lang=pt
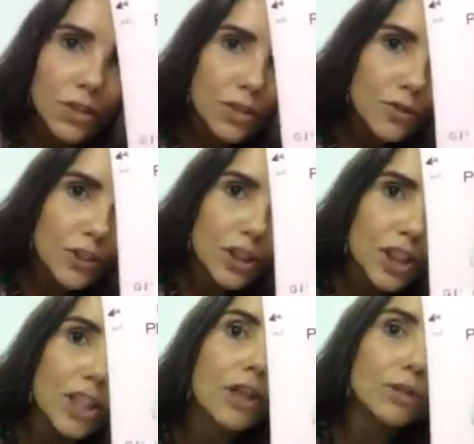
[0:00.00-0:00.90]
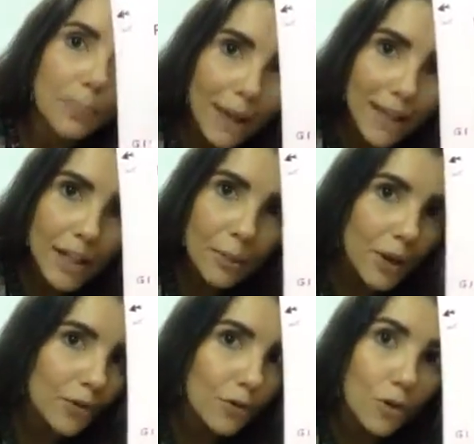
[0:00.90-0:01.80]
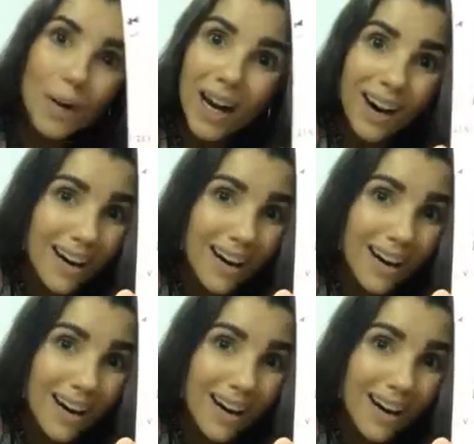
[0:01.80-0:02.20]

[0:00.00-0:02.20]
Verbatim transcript: Givenchy, que eu também tenho perfume,